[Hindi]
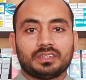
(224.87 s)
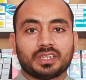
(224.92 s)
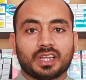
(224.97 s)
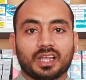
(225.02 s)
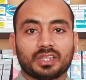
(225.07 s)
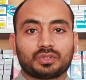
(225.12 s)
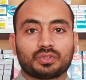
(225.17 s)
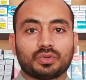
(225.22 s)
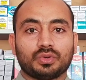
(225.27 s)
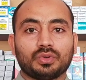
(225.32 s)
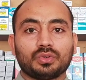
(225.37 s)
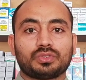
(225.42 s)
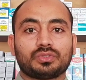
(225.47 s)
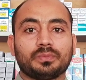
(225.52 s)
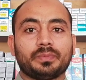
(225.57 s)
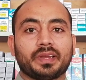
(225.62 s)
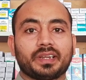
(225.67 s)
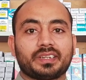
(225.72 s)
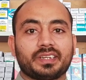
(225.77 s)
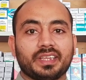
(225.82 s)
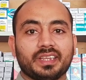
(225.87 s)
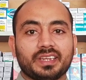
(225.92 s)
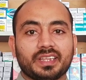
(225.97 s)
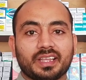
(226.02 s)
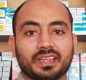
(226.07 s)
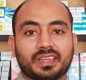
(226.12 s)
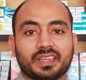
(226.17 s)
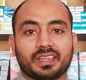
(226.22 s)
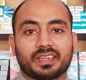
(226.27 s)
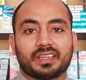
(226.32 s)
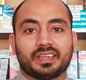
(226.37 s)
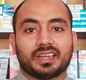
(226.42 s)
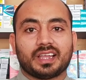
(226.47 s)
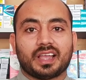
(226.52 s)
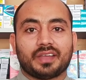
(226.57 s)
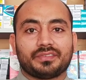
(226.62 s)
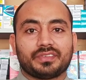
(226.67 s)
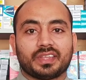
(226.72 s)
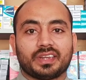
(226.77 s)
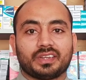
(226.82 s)
या तो उस बैक्टीरिया के
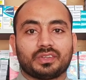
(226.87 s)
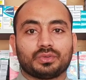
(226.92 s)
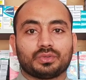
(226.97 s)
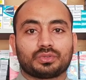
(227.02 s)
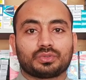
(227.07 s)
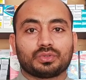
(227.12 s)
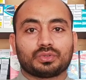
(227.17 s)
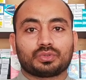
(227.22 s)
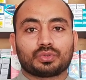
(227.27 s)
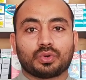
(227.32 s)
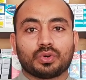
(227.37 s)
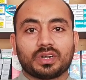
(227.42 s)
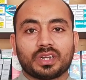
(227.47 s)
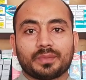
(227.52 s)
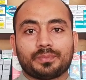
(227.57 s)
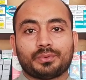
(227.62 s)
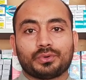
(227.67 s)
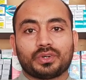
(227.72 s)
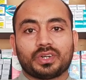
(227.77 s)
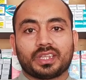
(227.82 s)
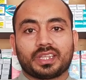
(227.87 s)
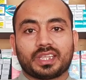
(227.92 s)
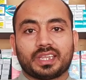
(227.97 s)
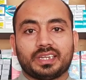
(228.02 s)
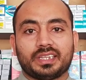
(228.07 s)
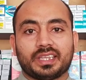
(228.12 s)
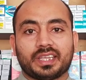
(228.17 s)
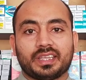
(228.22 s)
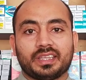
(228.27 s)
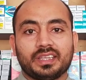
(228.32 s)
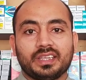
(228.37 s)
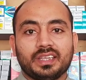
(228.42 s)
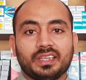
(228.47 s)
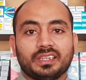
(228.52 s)
खिलाफ यानी कि उसको तोड़ने फोड़ने के लिए